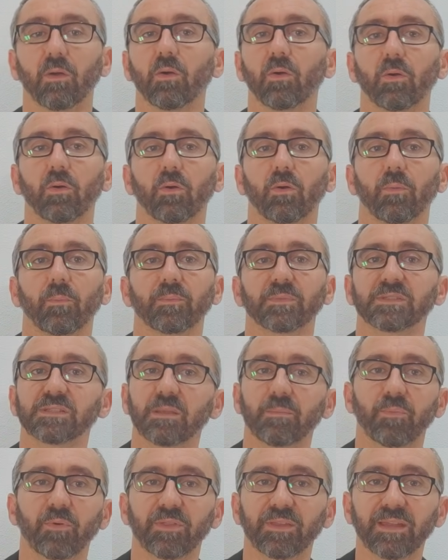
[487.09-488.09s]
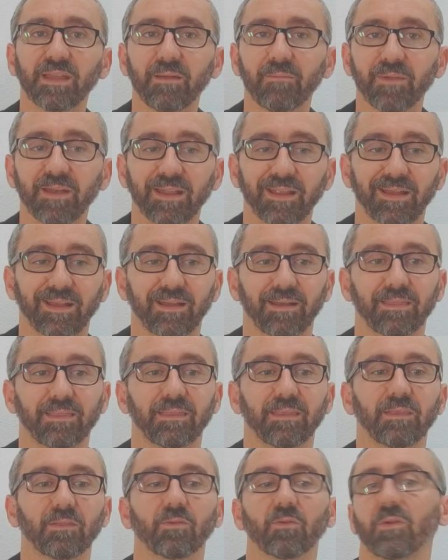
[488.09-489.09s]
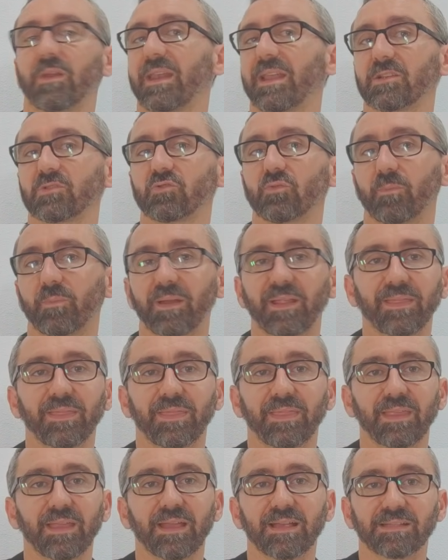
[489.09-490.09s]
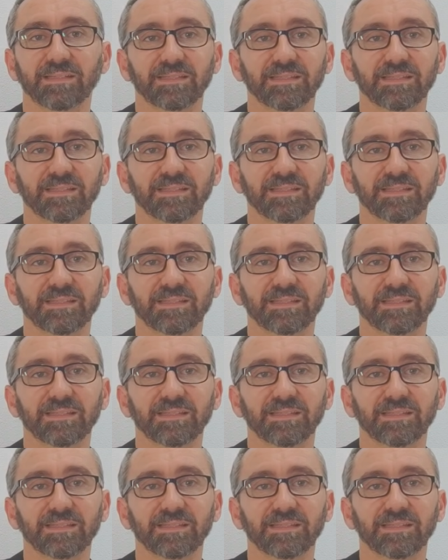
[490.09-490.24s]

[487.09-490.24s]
¿O se podría haber ejercido la suplencia